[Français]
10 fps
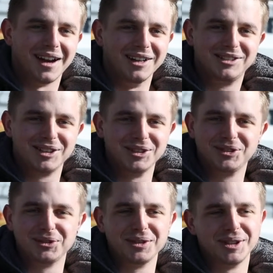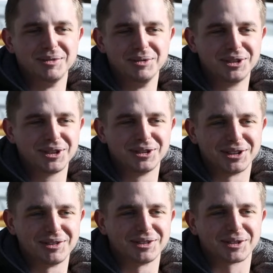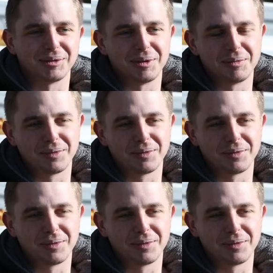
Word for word: à essayer de jouer les musiques que j'avais sur mon